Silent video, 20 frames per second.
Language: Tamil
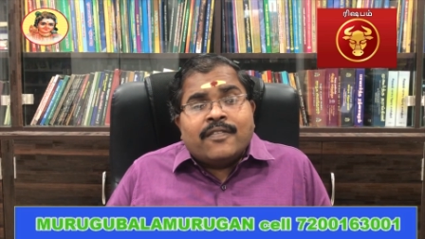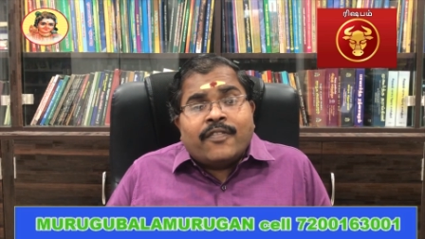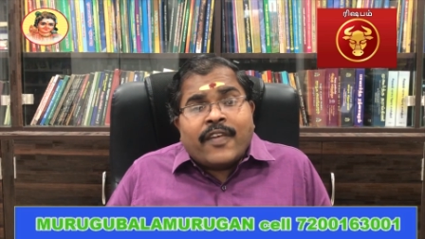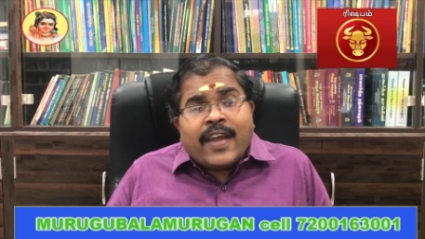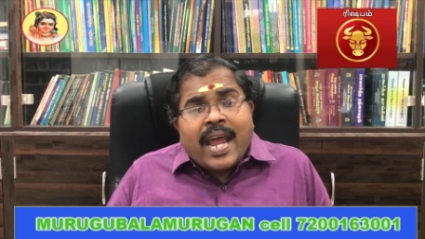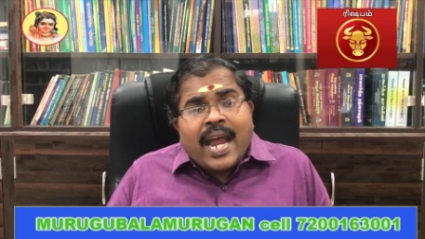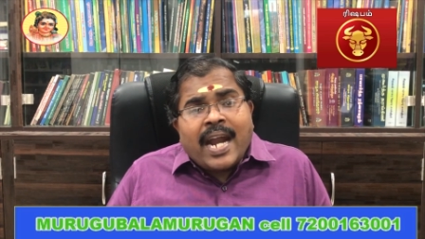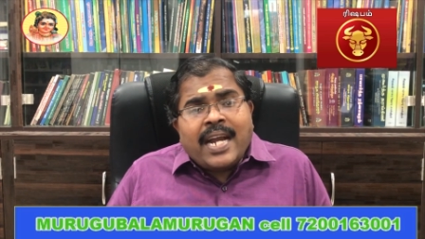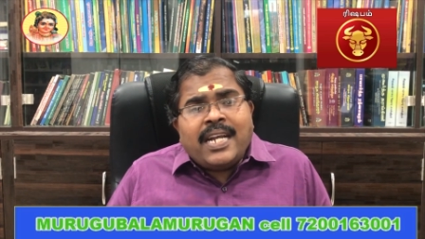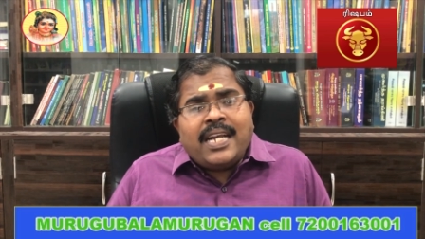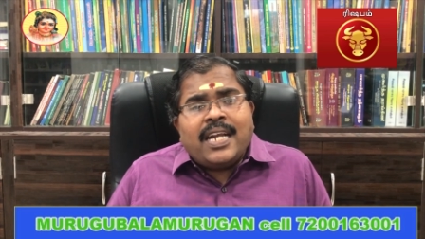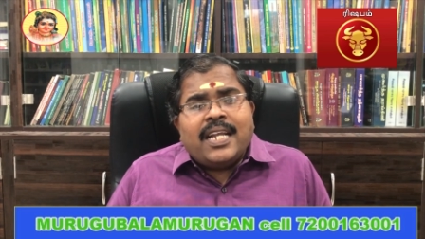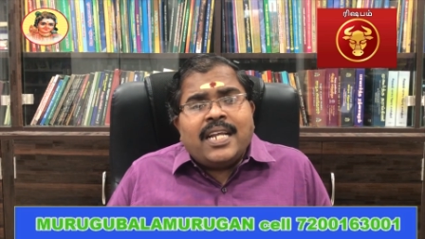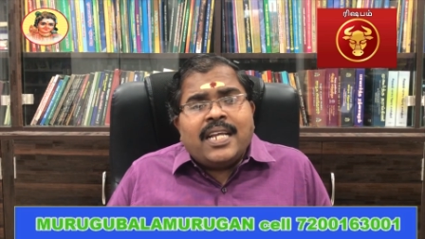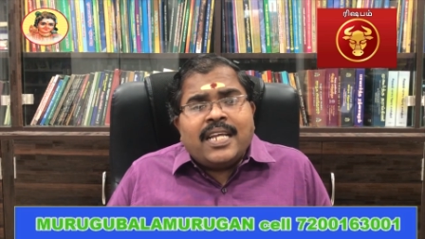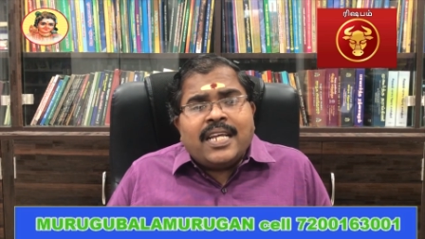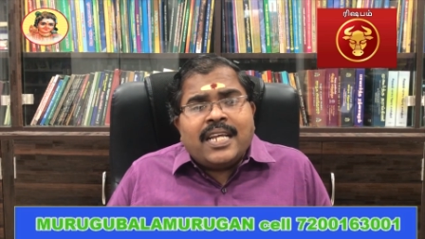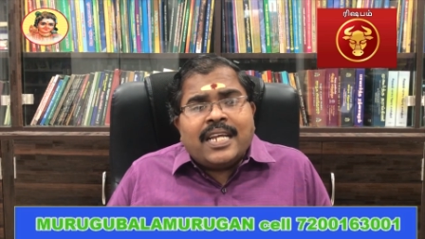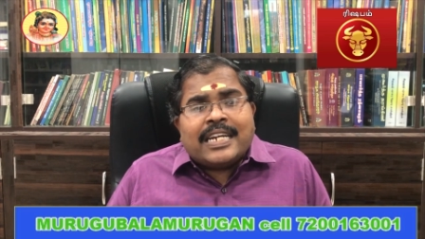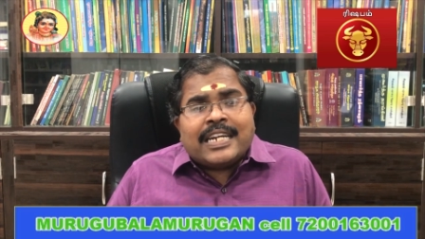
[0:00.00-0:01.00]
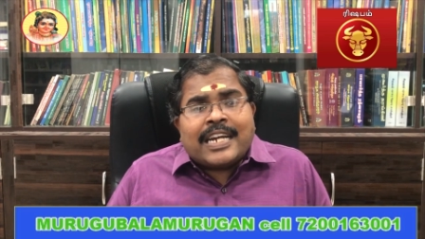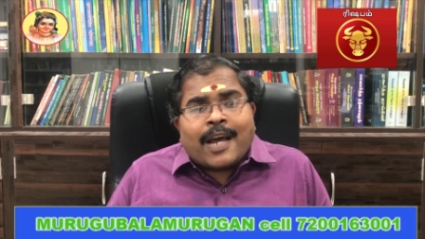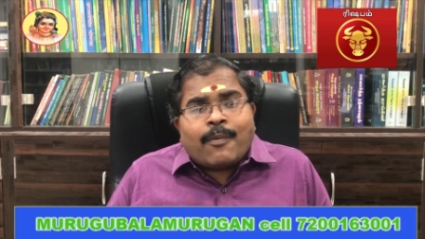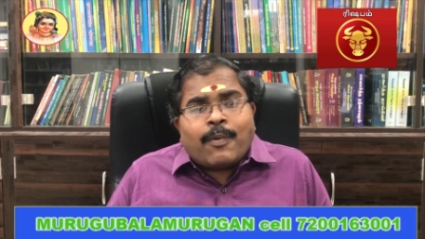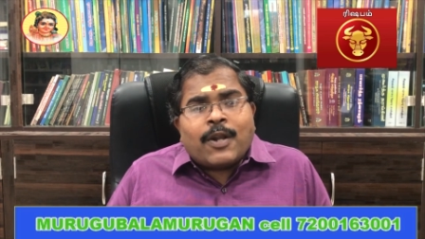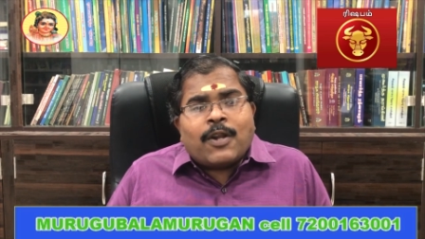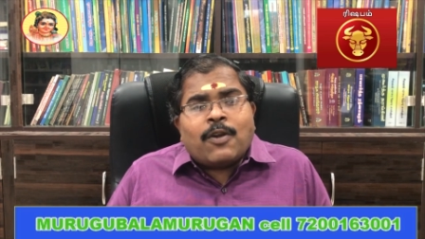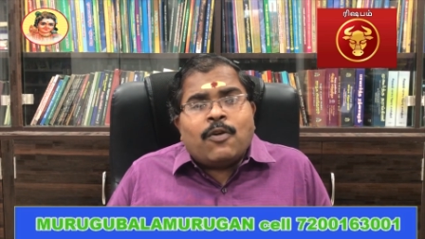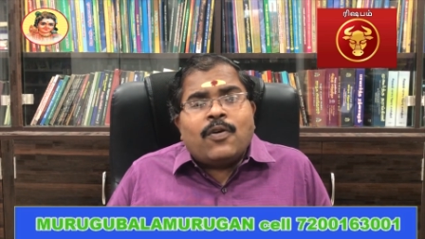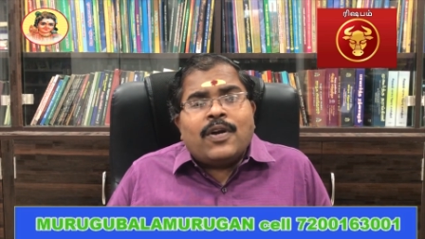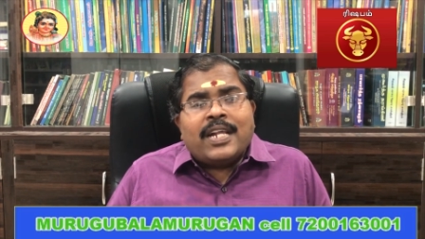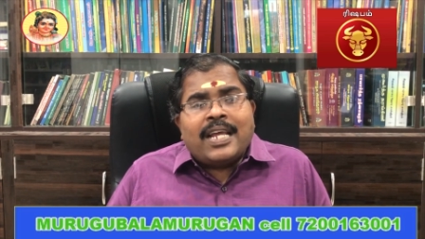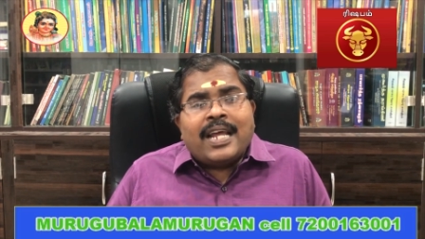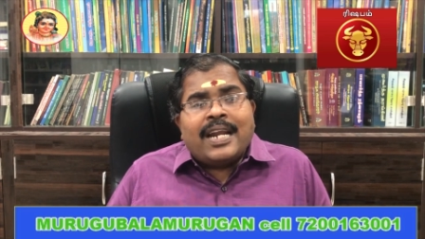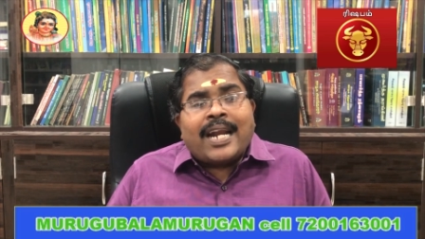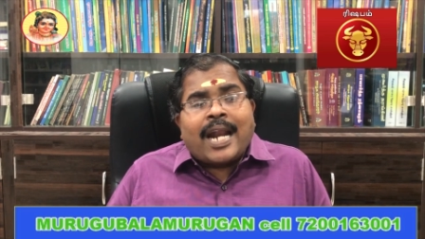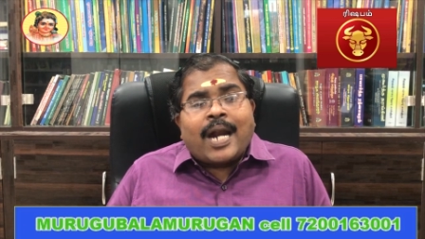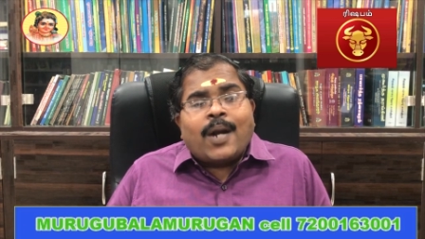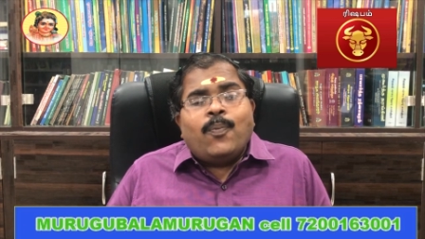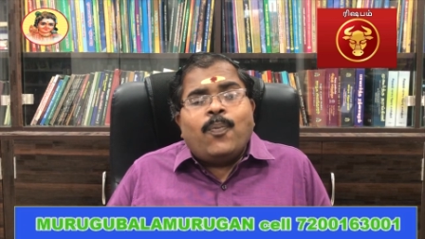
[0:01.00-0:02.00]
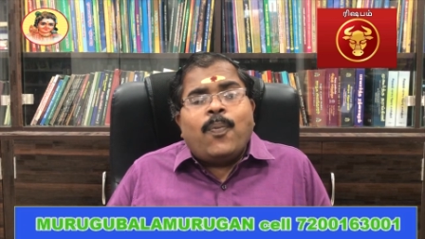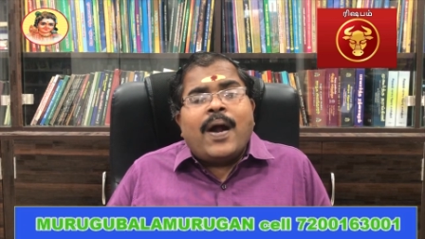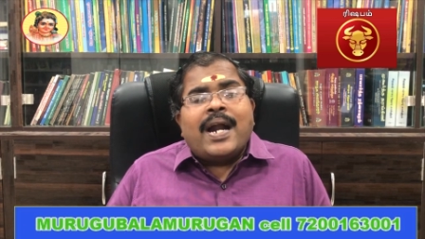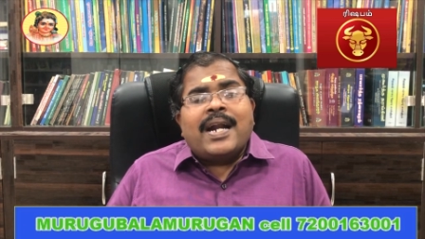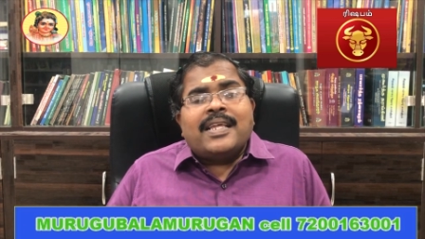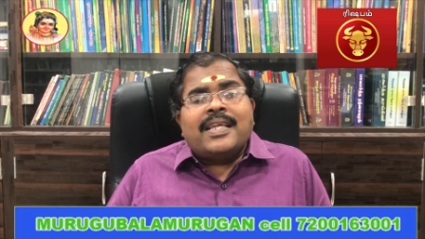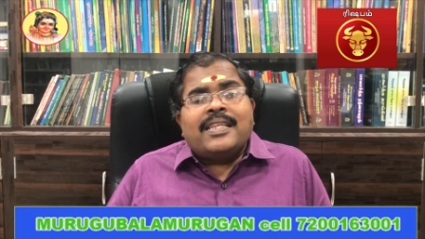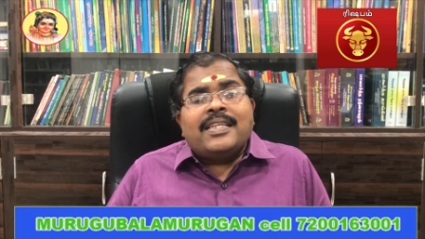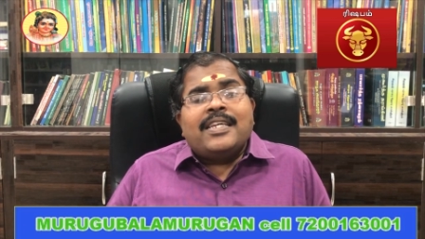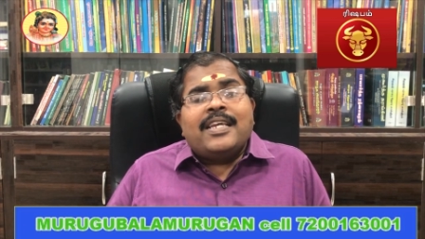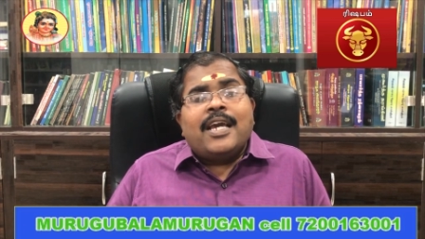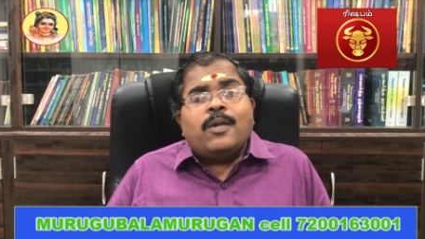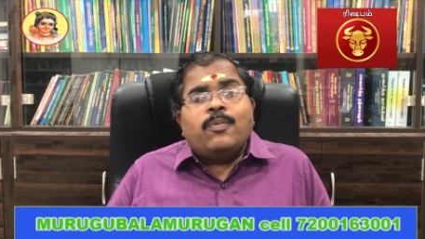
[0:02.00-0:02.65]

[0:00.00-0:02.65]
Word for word: வேற்று நபர்களுடைய நட்பானது